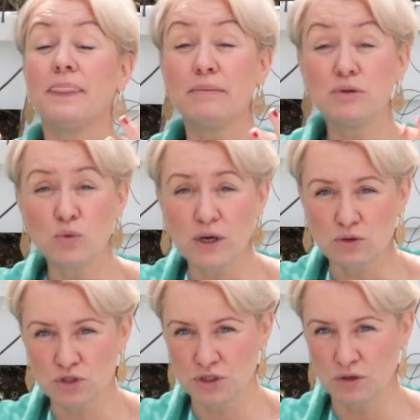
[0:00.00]
na bryłę
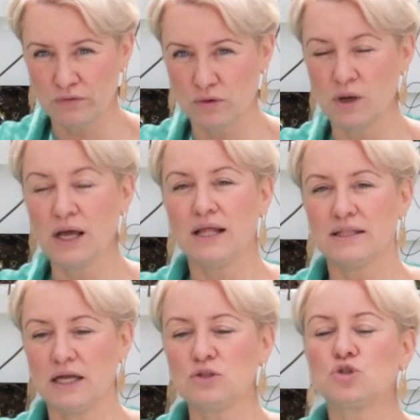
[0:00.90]
korzeniową,
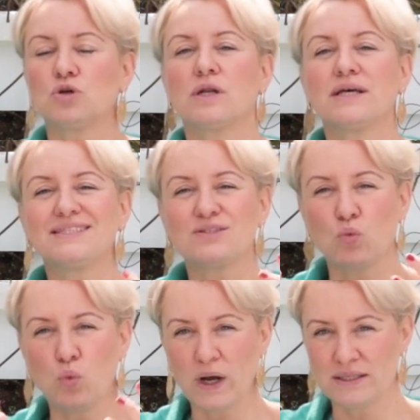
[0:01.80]
na to, czy ona jest
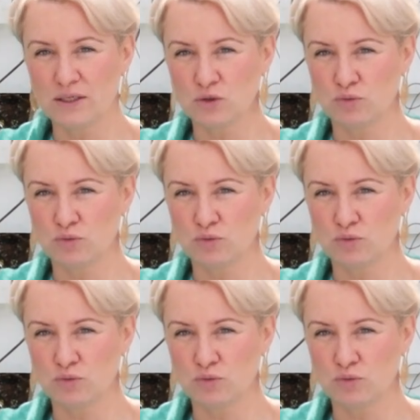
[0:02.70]
ładnie